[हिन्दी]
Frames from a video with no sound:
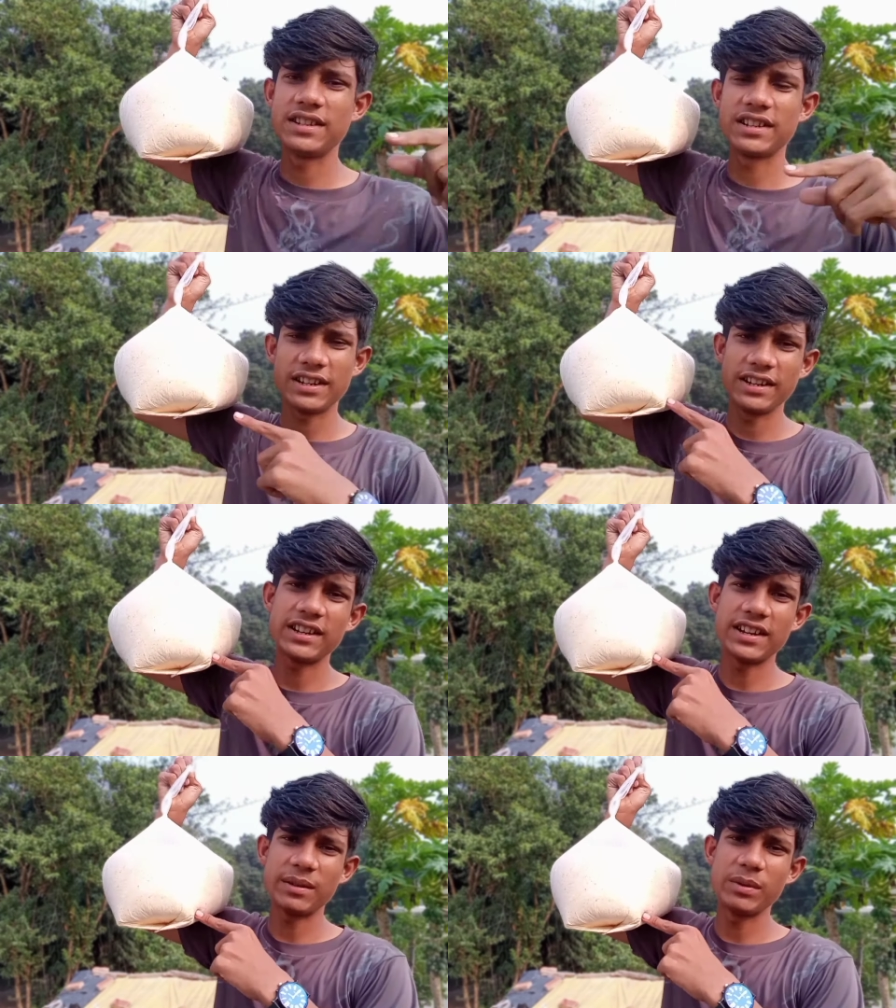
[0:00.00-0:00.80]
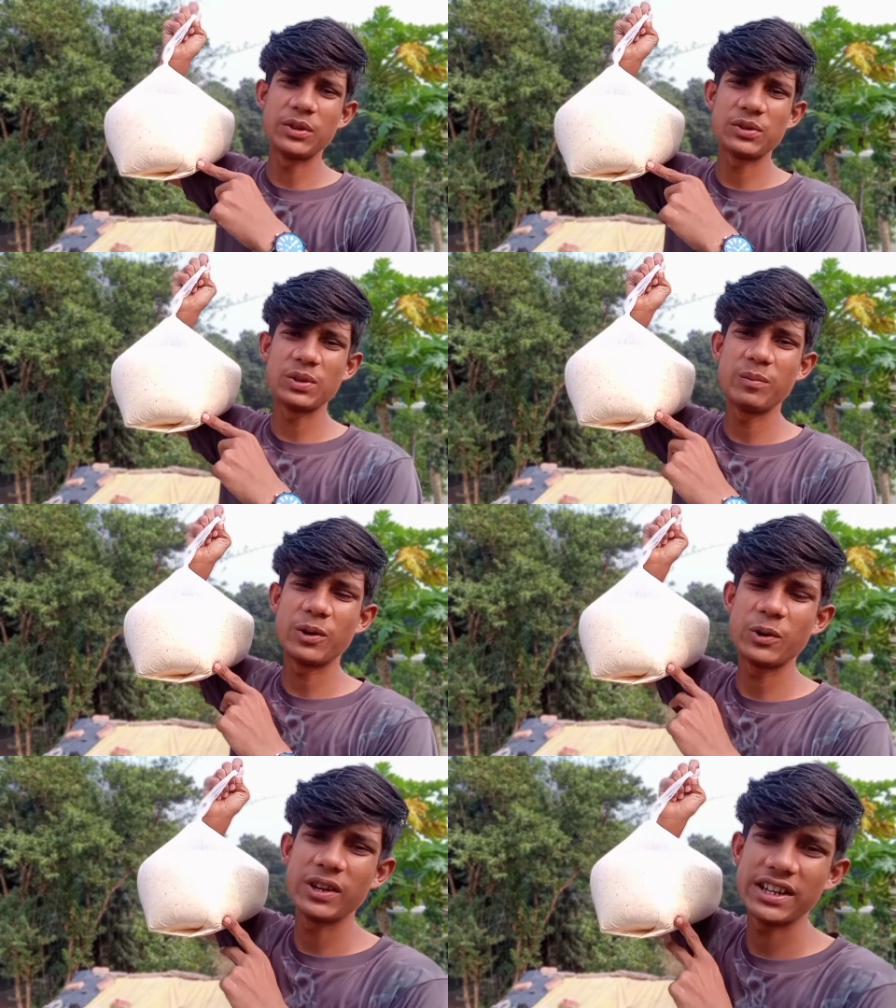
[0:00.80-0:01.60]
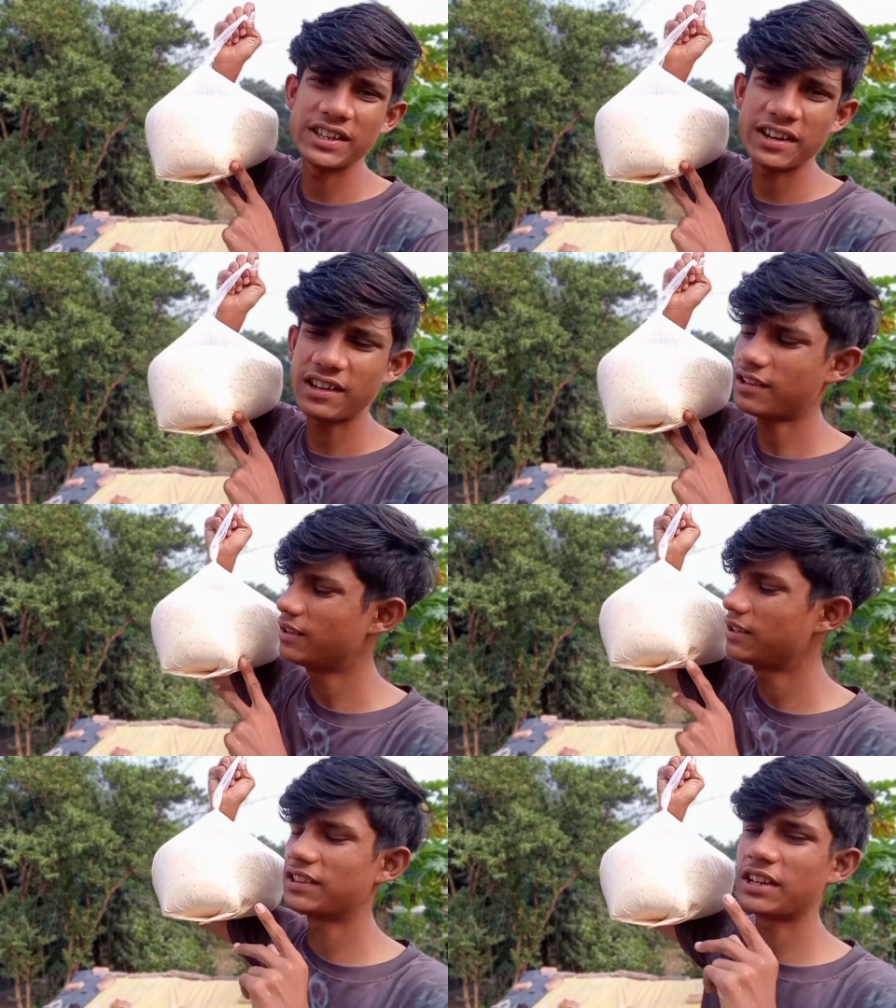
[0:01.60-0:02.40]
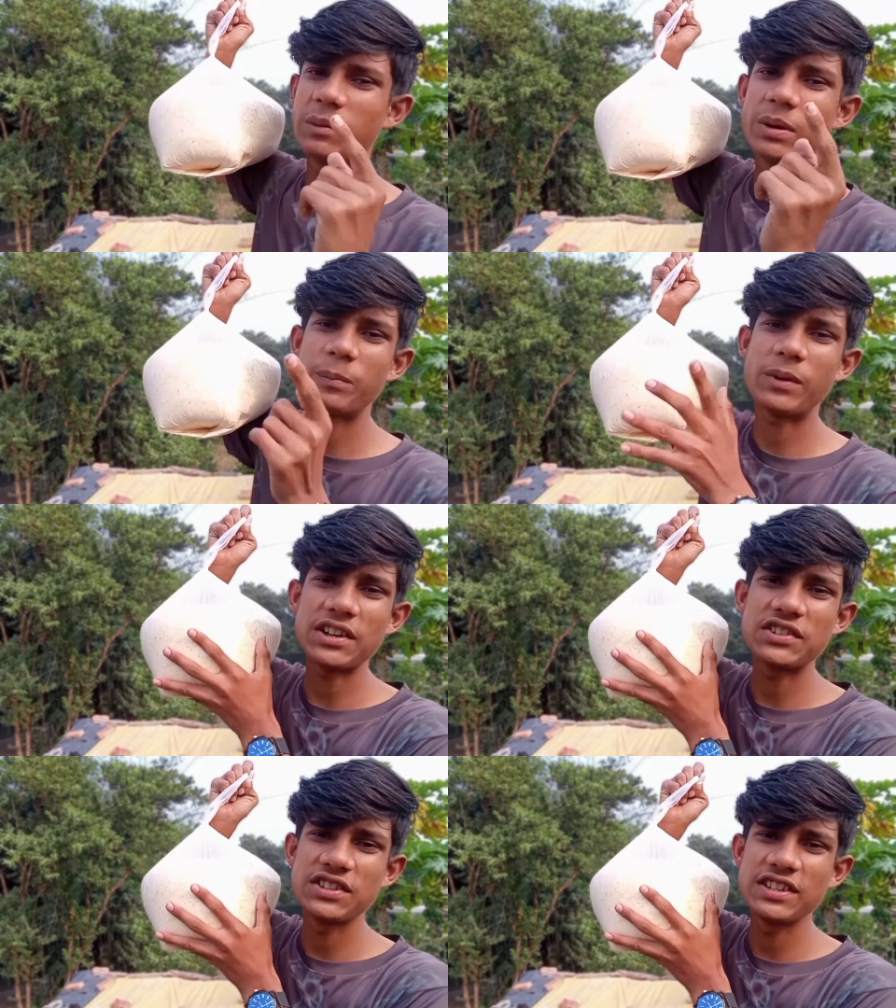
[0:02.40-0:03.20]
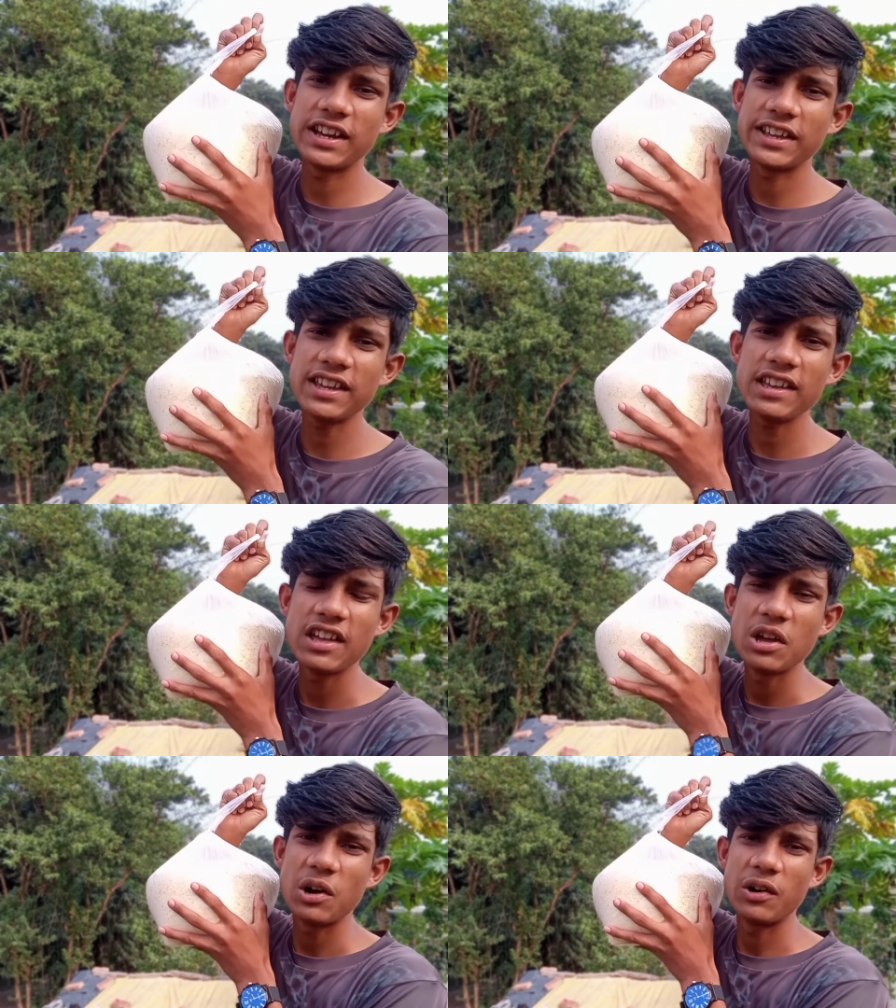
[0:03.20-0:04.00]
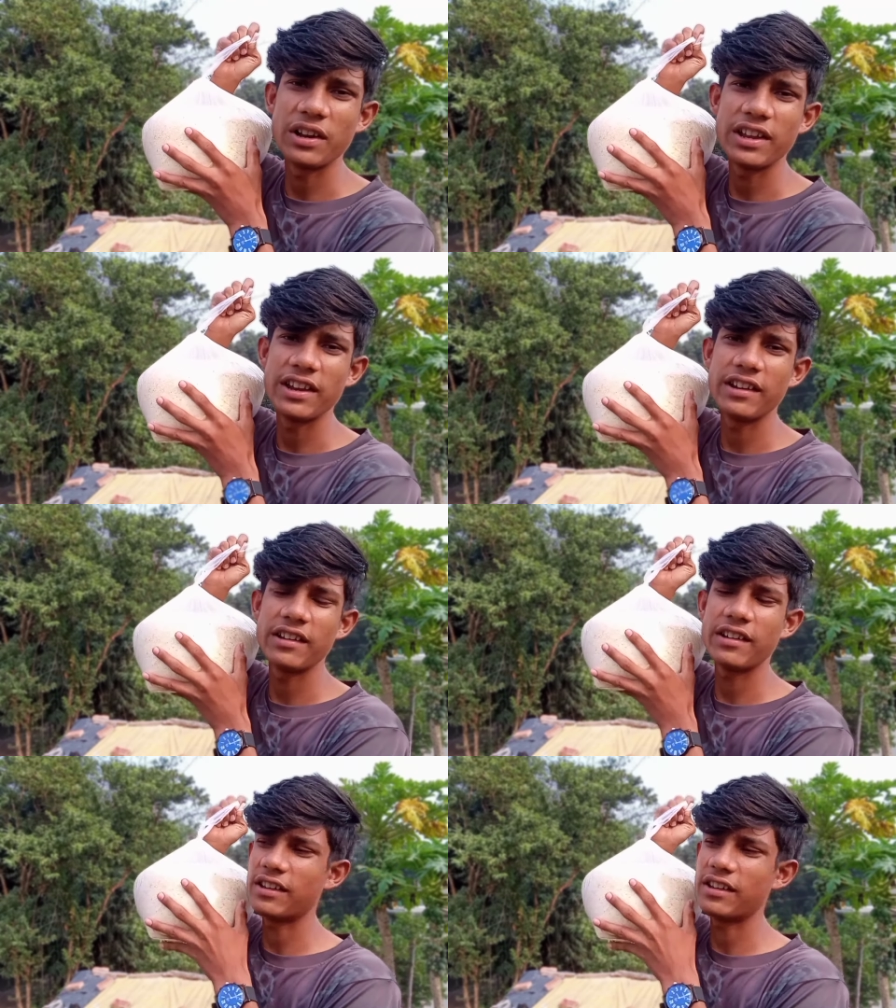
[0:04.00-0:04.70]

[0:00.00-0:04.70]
जिन इनका नाम है दोस्तों मकोई का दर्रा ये तकरीबन पाँच के जी लाए हैं और इन